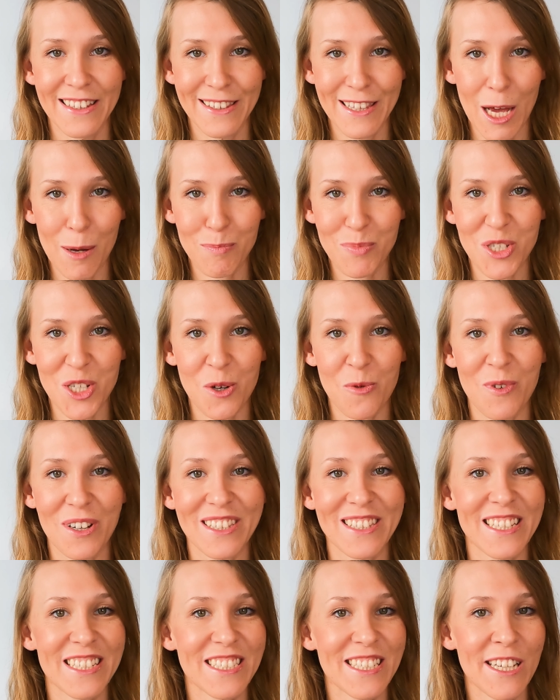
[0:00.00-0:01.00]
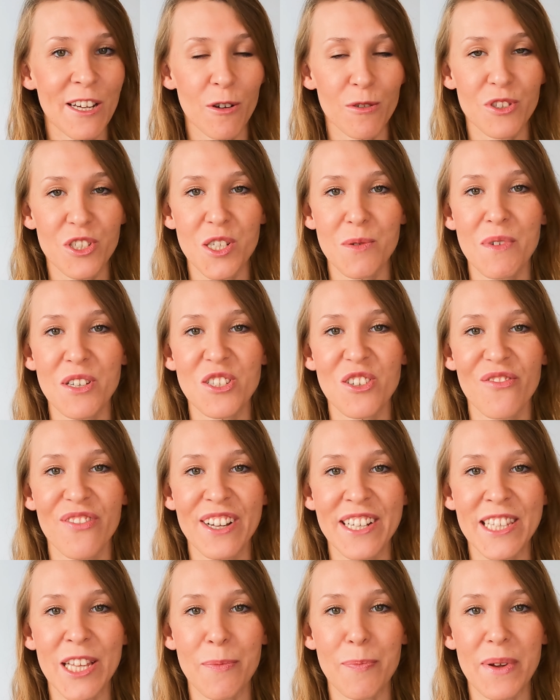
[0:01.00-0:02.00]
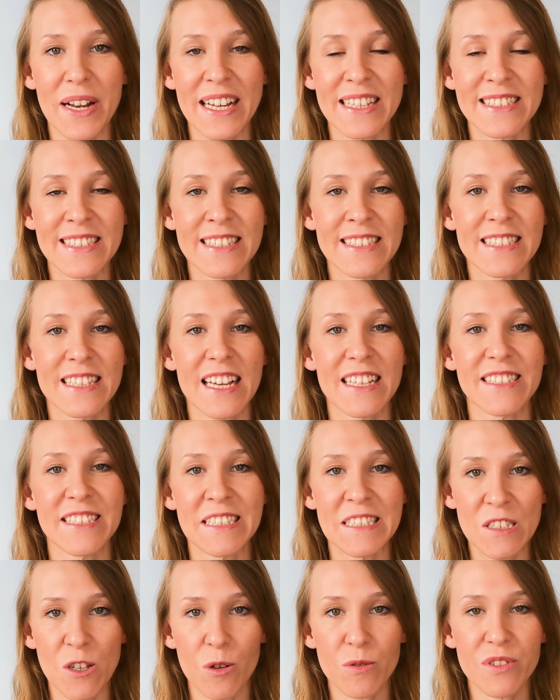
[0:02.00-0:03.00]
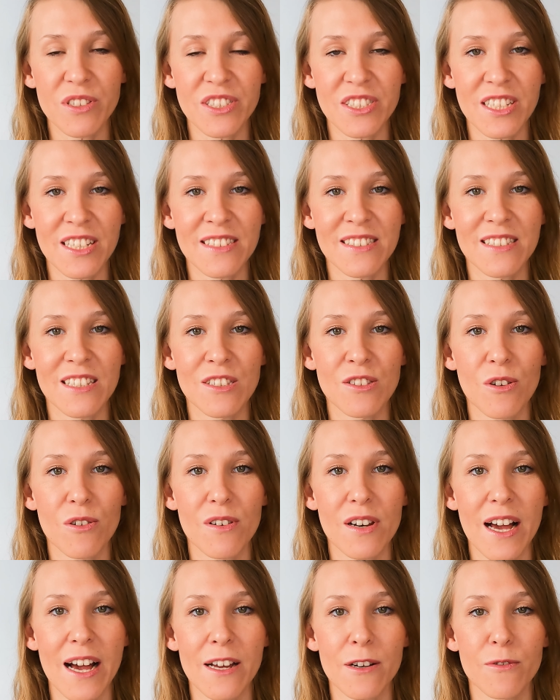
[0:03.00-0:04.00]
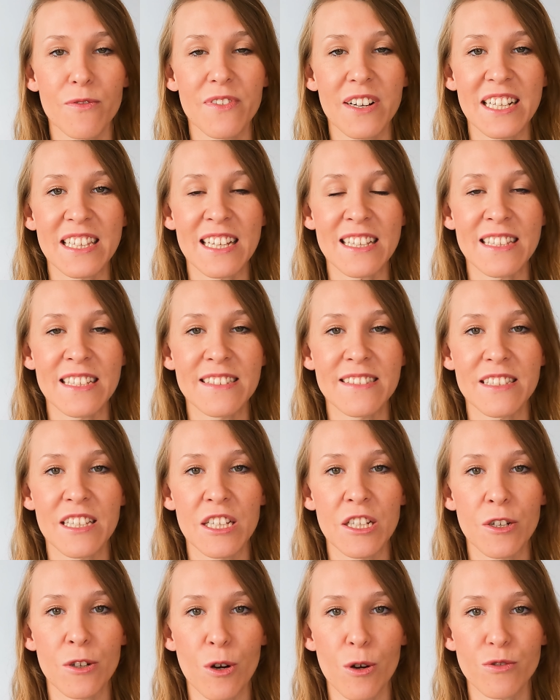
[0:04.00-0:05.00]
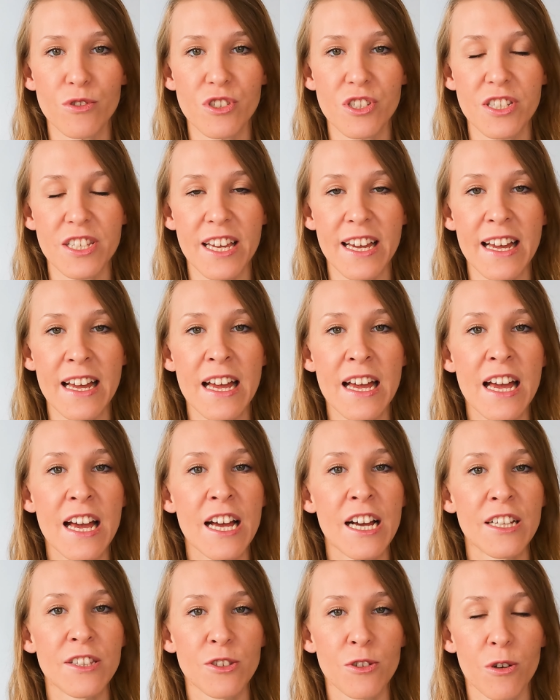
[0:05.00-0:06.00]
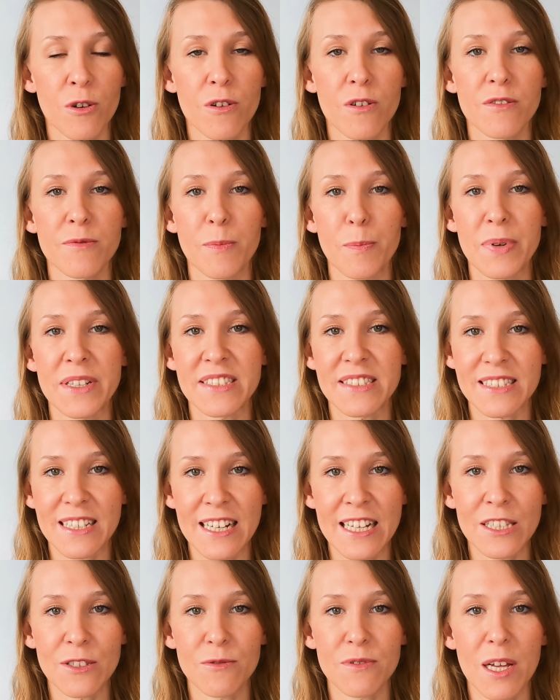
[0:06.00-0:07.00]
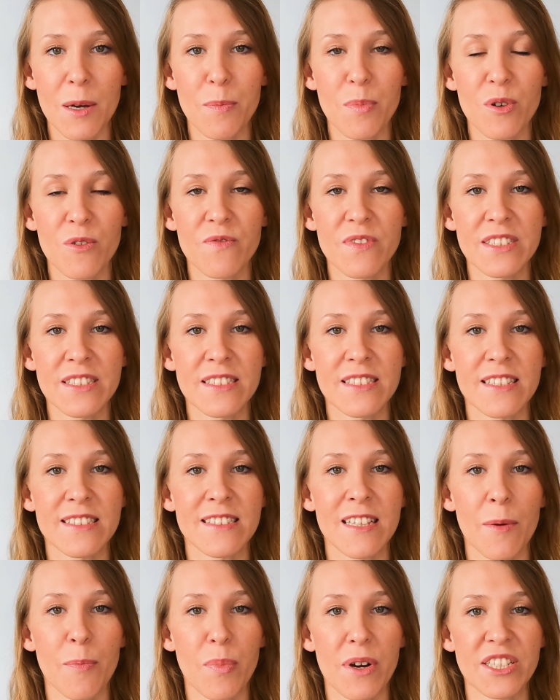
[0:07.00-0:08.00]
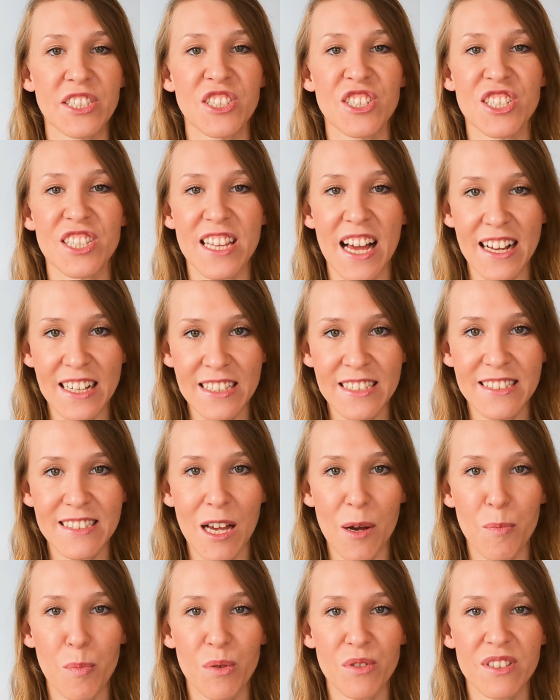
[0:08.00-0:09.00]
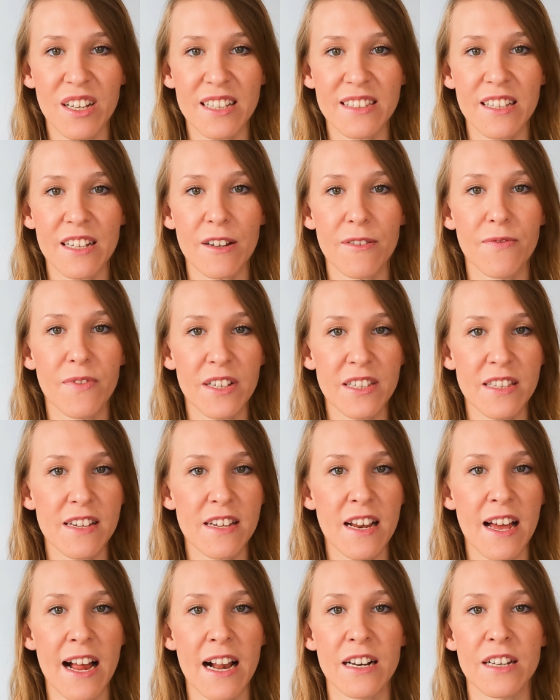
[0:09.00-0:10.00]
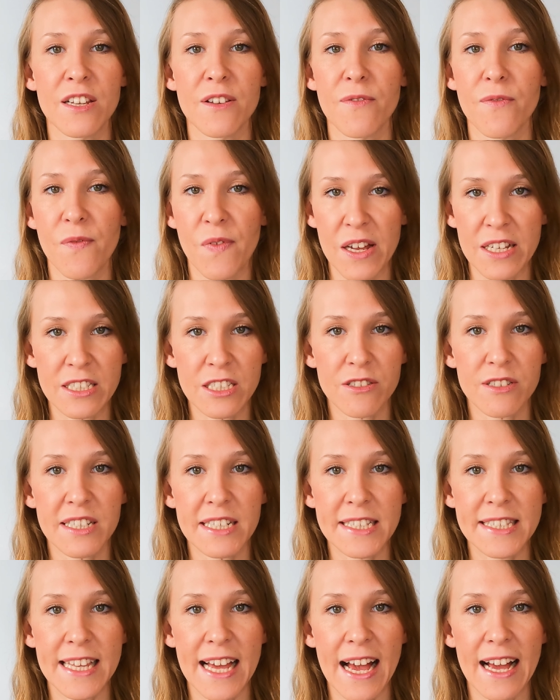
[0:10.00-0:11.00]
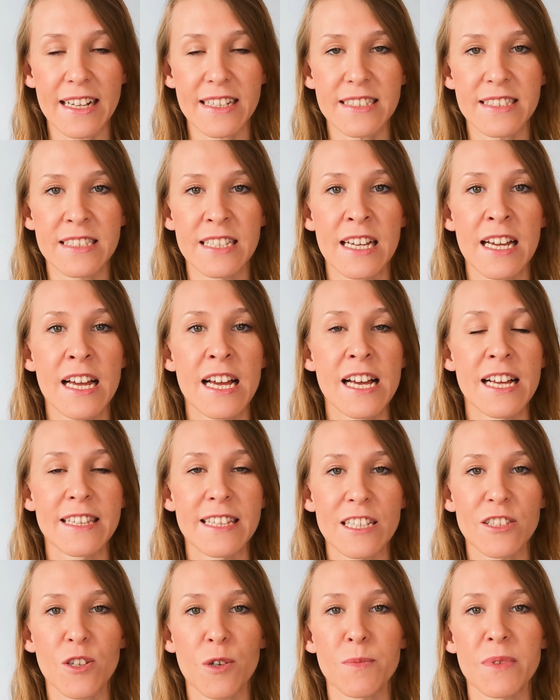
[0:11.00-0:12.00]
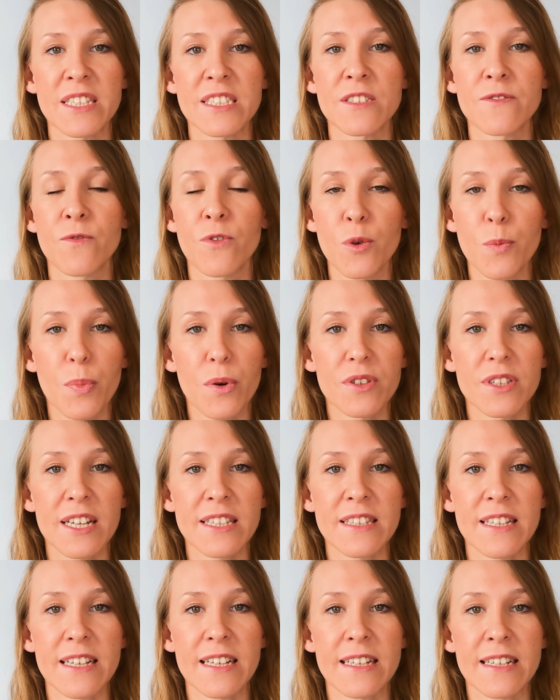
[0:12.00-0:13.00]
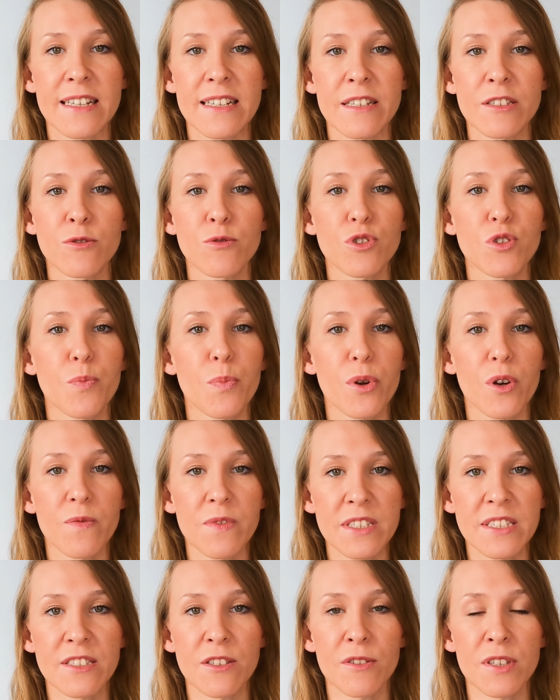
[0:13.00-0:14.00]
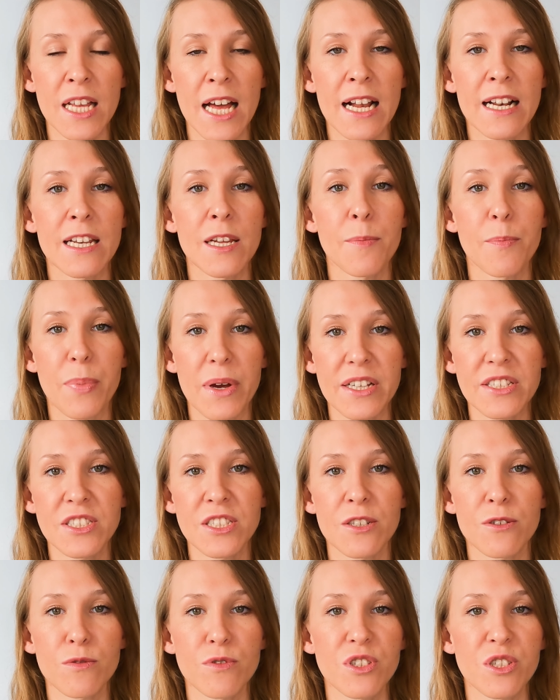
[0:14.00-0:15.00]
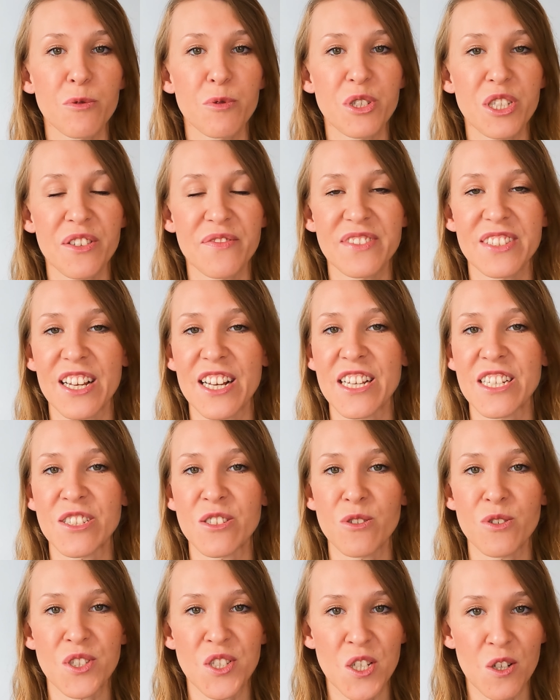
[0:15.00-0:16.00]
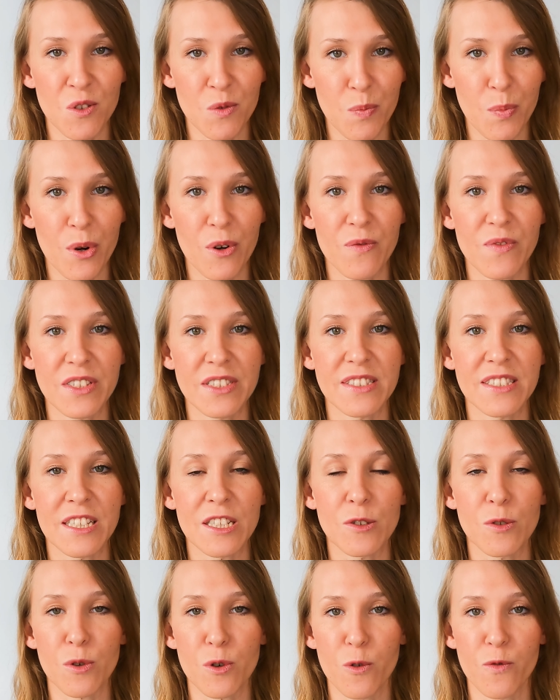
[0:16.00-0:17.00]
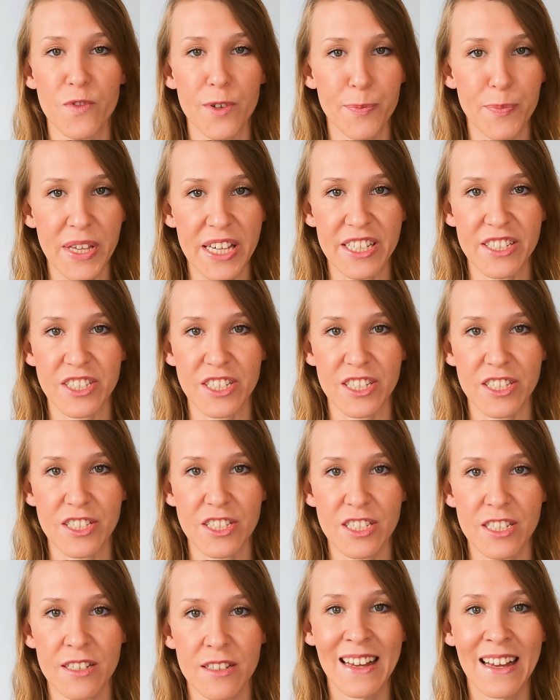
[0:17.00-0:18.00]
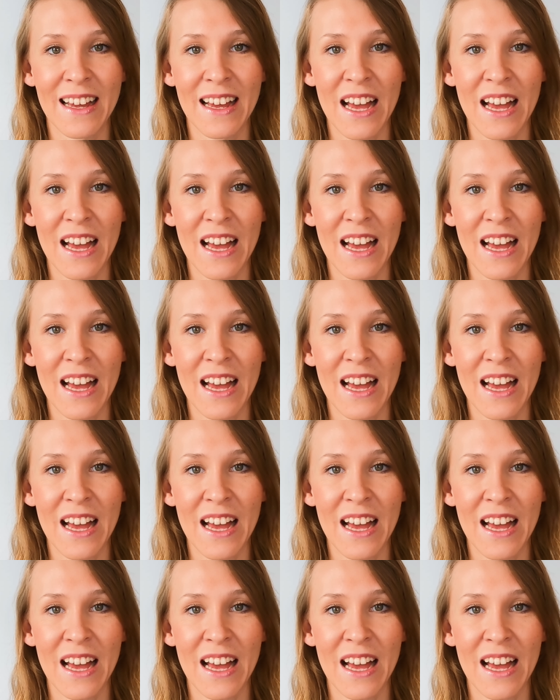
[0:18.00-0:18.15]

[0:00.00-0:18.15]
Na przykład, jeśli otrzymasz ofertę pracy za 100 tysięcy dolarów kanadyjskich rocznie, to bez względu na prowincję zapłacisz taki sam podatek federalny, federal tax, natomiast Twój podatek e, już prowincjonalny będzie różnił się w zależności od prowincji, którą wybierzesz.